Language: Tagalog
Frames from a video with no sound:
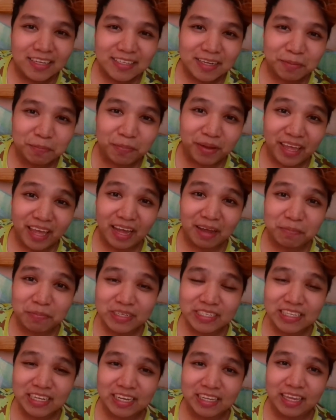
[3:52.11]
Isang
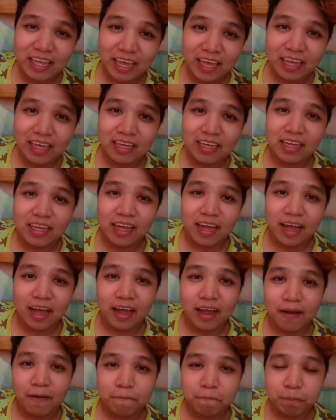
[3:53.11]
bayabas a day,
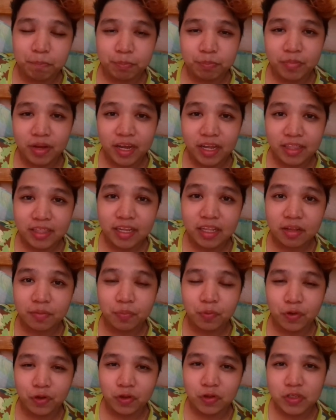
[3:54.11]
um, maganda
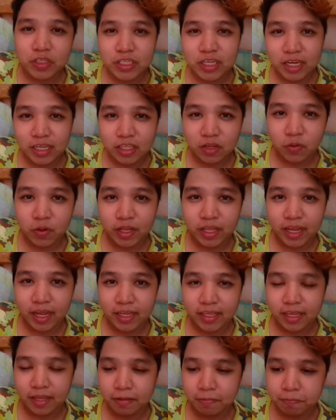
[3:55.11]
na po yun sa katawan
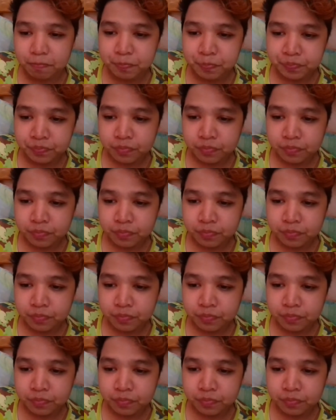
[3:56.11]
natin.